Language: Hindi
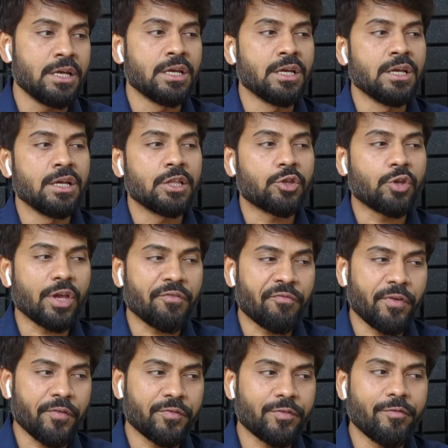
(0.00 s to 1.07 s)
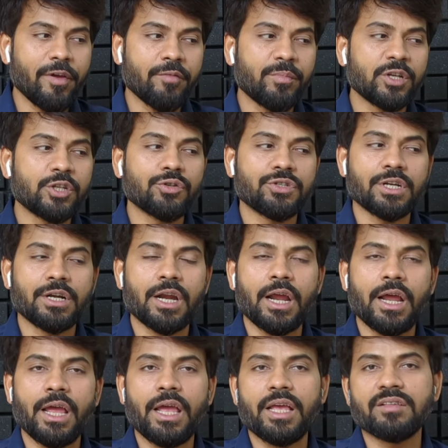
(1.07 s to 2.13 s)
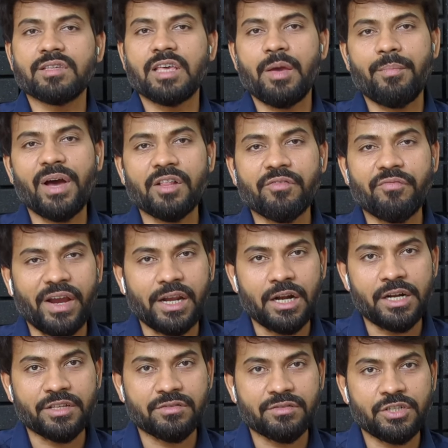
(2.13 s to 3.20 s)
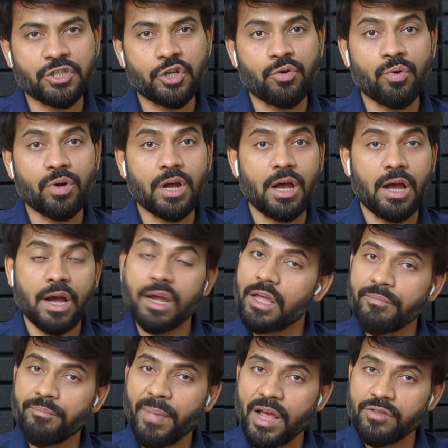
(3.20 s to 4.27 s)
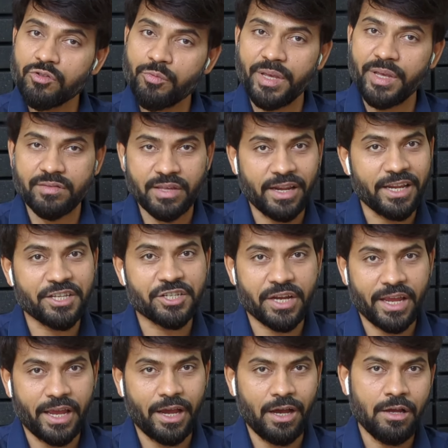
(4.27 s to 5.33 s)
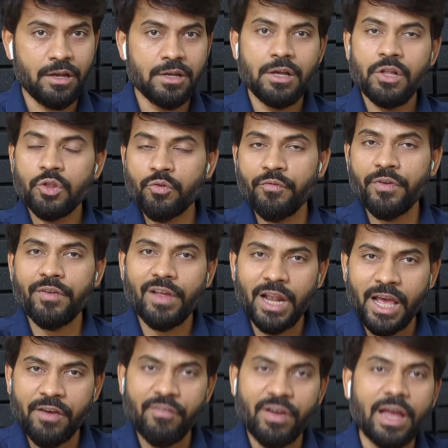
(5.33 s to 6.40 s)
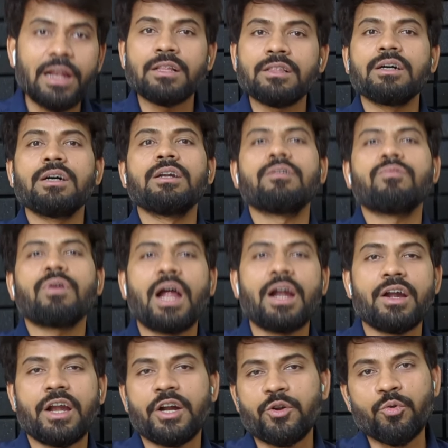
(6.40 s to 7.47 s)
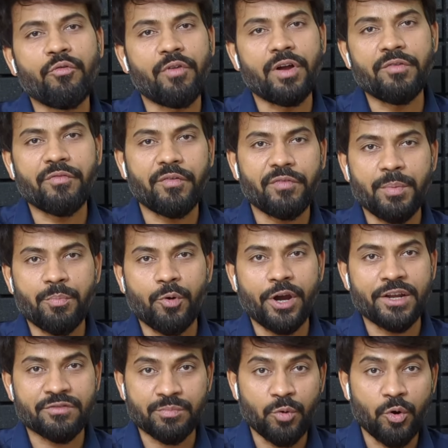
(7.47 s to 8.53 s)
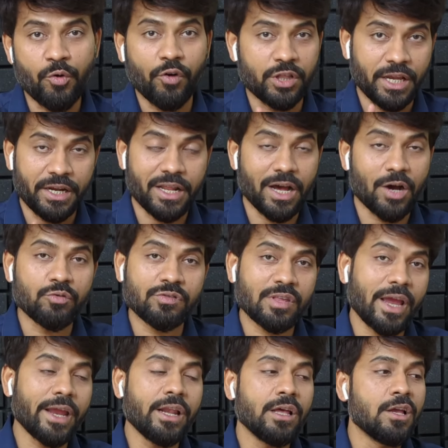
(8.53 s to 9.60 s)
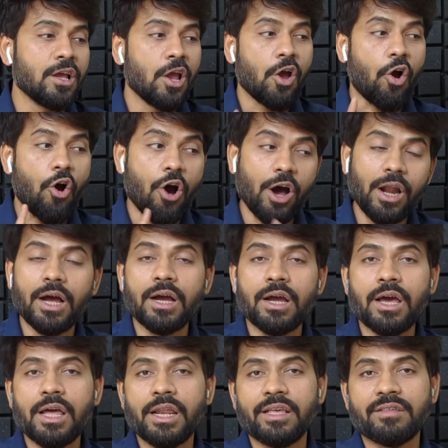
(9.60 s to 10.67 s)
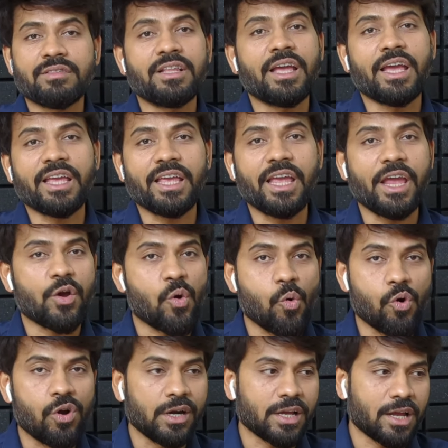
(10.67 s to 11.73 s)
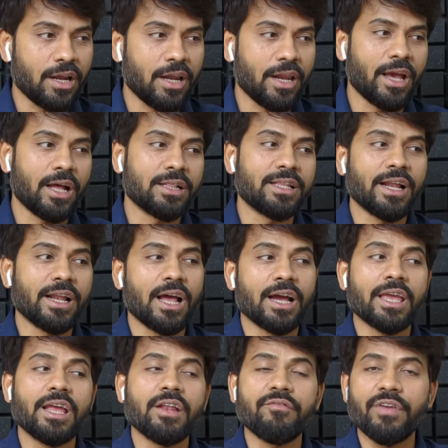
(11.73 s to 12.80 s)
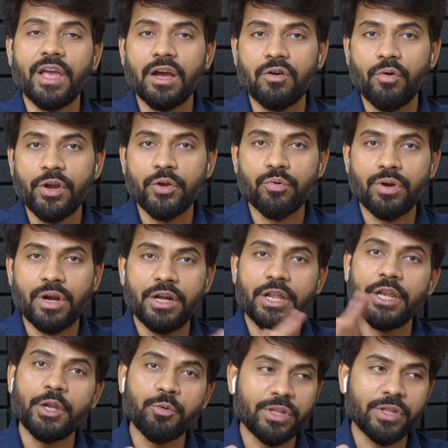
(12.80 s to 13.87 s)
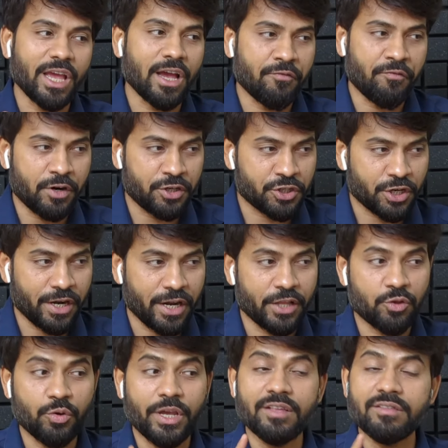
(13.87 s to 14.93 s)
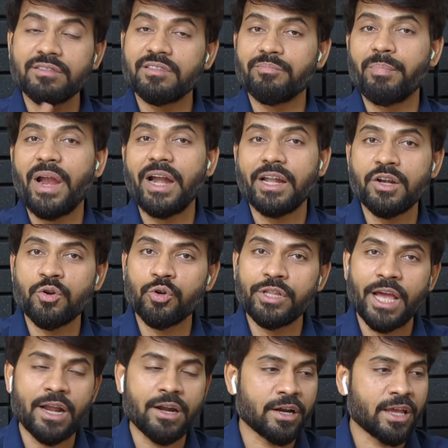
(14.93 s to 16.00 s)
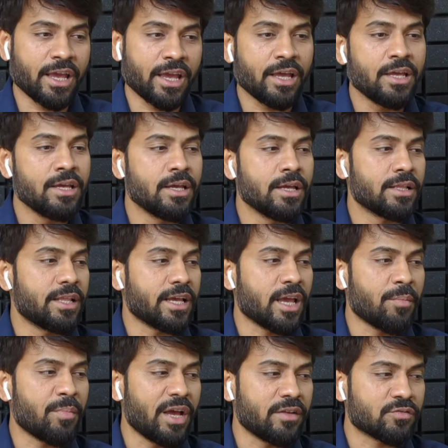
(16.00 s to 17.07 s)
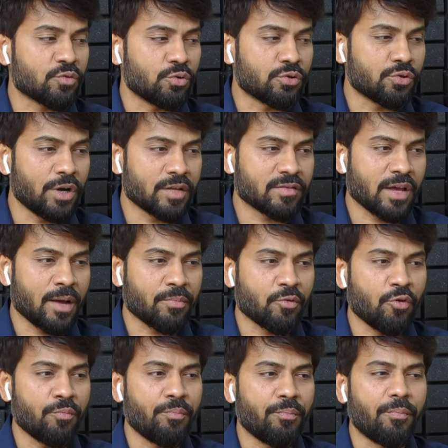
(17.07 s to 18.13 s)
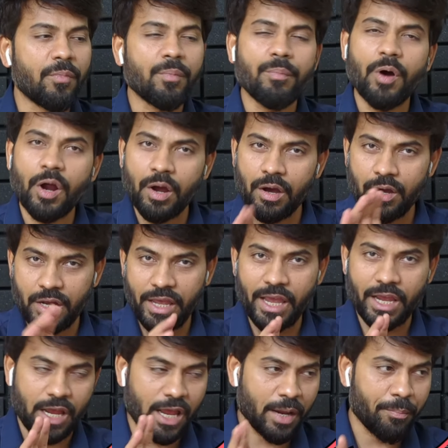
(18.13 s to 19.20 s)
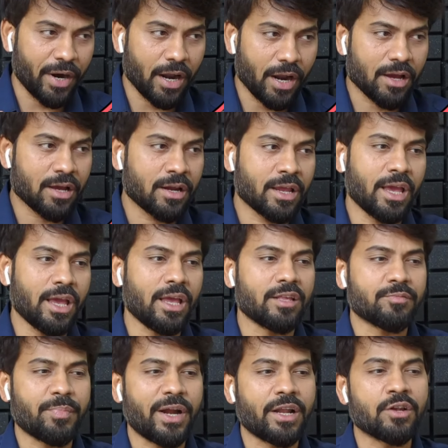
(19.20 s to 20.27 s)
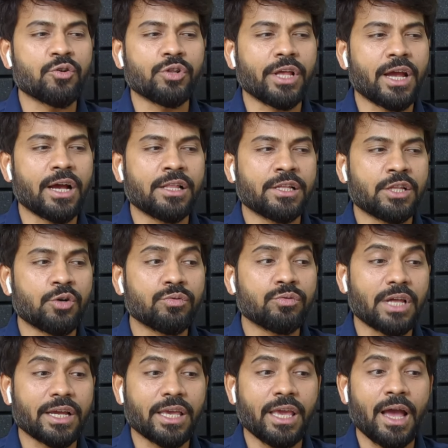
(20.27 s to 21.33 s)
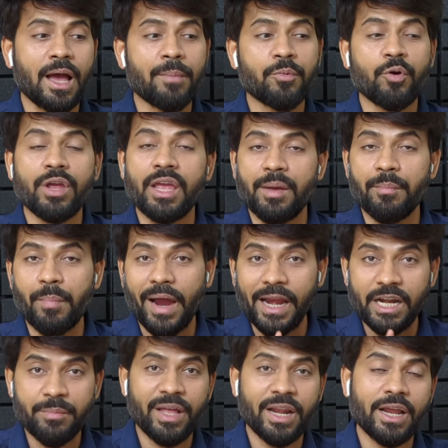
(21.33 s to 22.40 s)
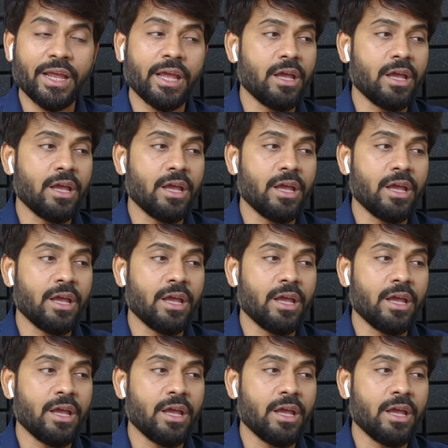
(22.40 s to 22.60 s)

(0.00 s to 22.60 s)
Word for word: तो ये फिफ्थ वेव में जो चल रहा है इसके बाद फाइनल डिसीजन होगा अगर 520 के नीचे गया तो वी विल हैव अनदर 100 टू 150 पॉइंट्स मूव ऑन द डाउन साइड और अगर इसने ये होल्ड कर लिया देन अगेन वी आर गोइंग टू कंटिन्यू दी अपवर्ड जर्नी तो इस पैटर्न को ध्यान रखिए ठीक है मैं इसको थोड़ा सा आपको एक एक बड़ा करके इस पैटर्न को दिखा देता हूँ ताकि आपको ये माइंड में रहे